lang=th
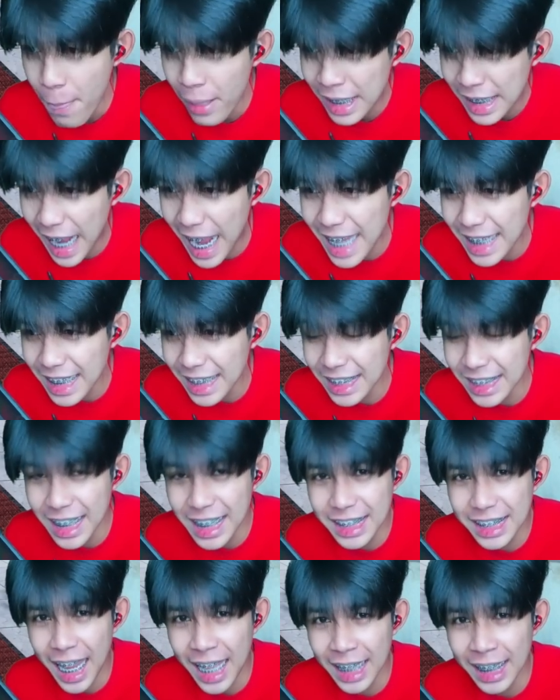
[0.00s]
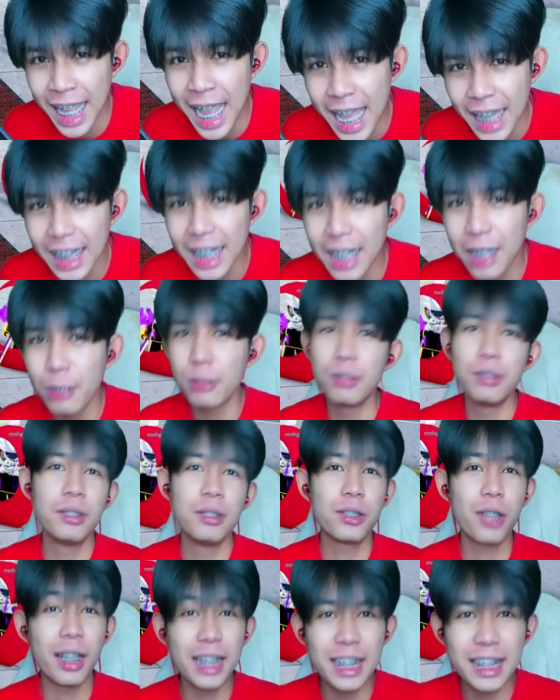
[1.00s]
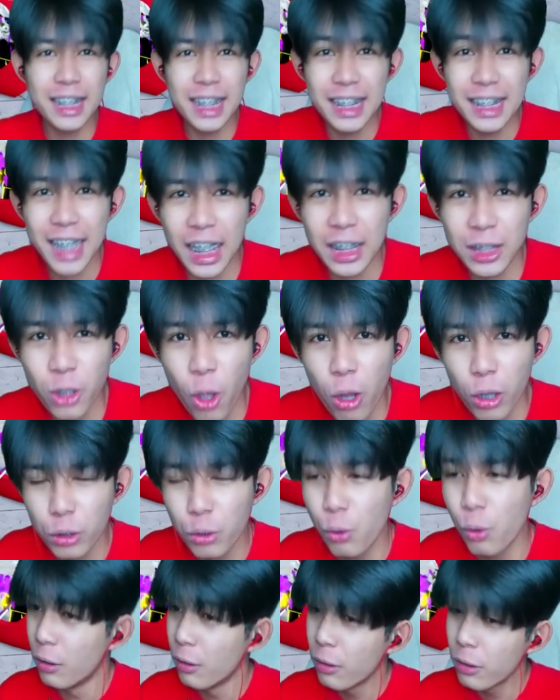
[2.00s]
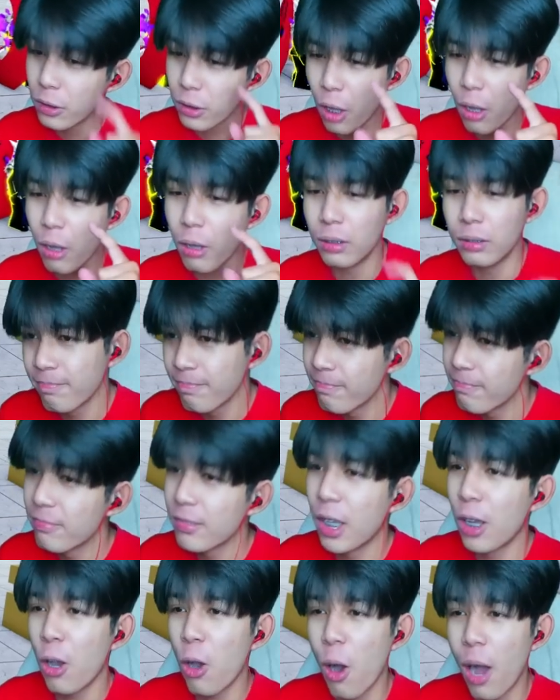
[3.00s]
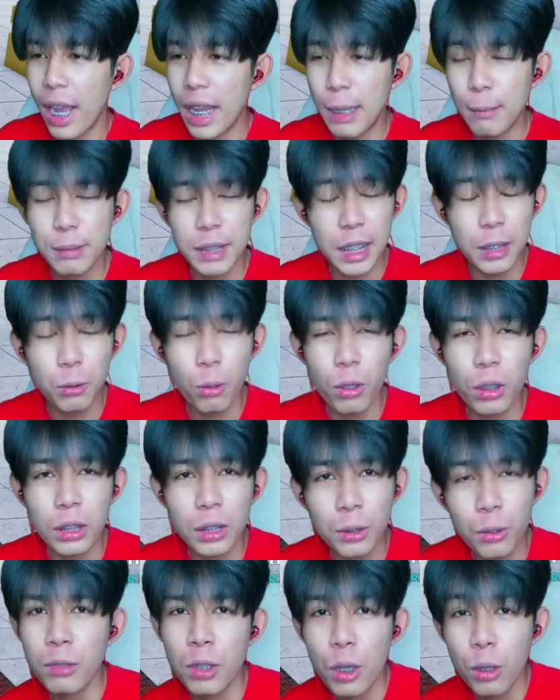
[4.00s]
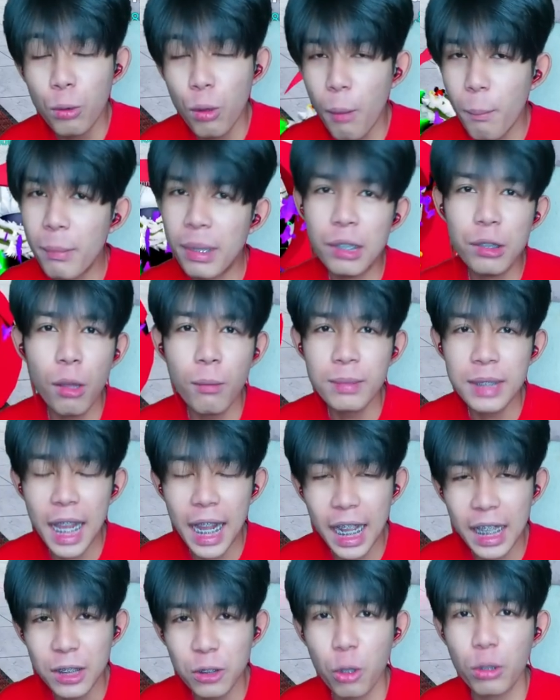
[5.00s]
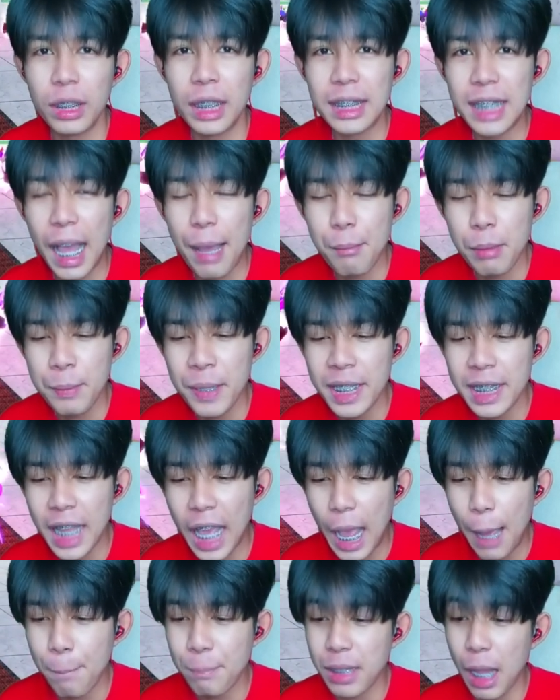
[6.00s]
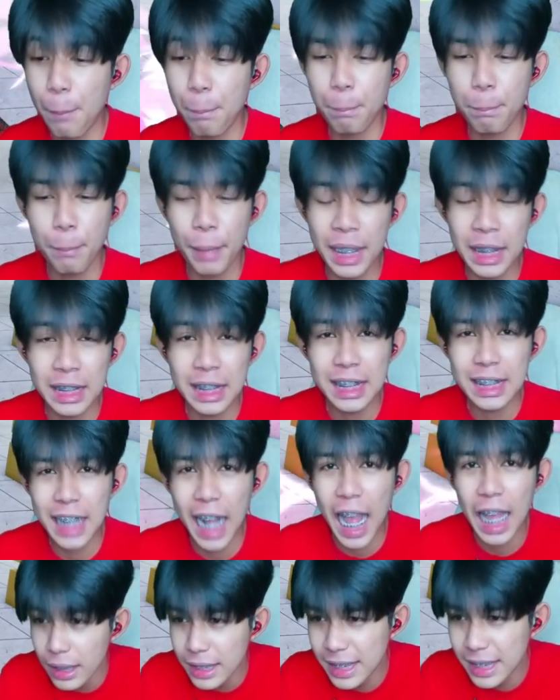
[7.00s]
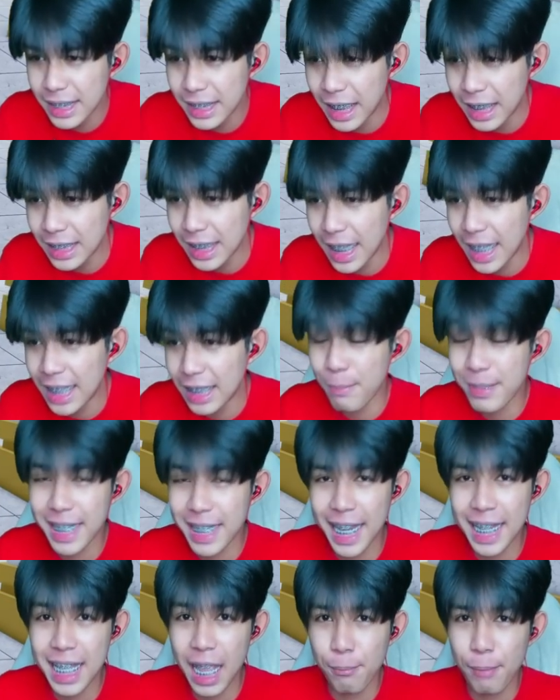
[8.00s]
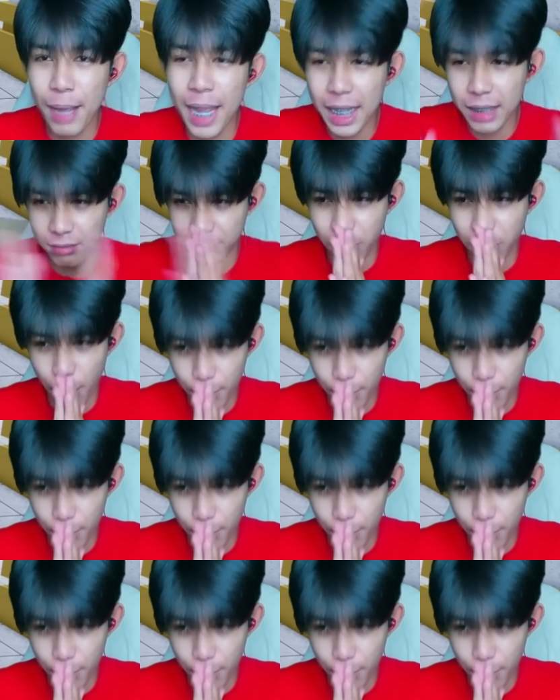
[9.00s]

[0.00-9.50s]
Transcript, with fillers: ใกล้จะ4ี่แสนห้าแล้วอันนี้4ี่แสนสองอยู่ต้องขอให้ FC ทุกคนร่วมร่วมมือ ร่วมใจกัน กดติดตามให้พี่นะครับ จะเป็นการซึ้งในน้ำใจอย่างมากขอบคุ